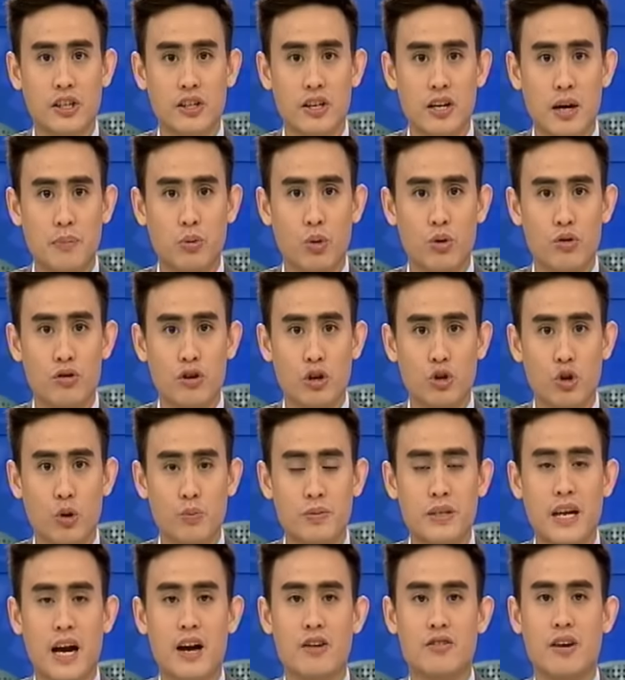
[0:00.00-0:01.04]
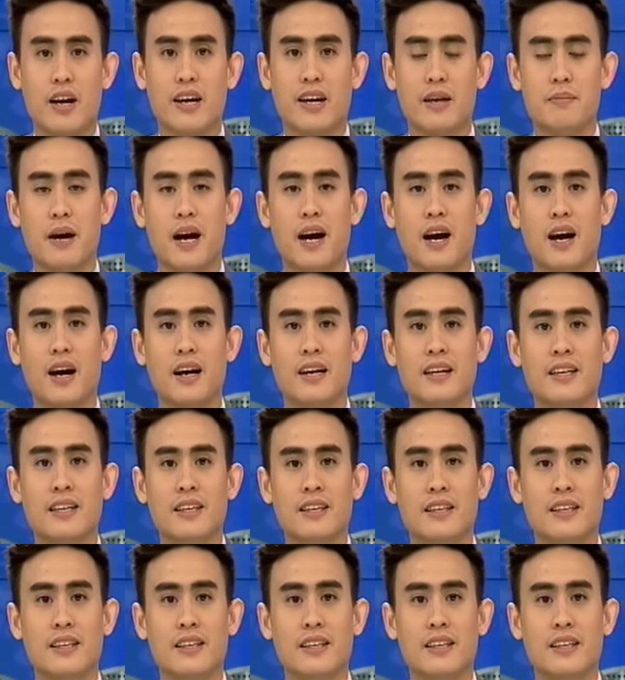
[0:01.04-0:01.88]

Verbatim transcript: จะได้รับผลกระทบอย่างไรกันบ้าง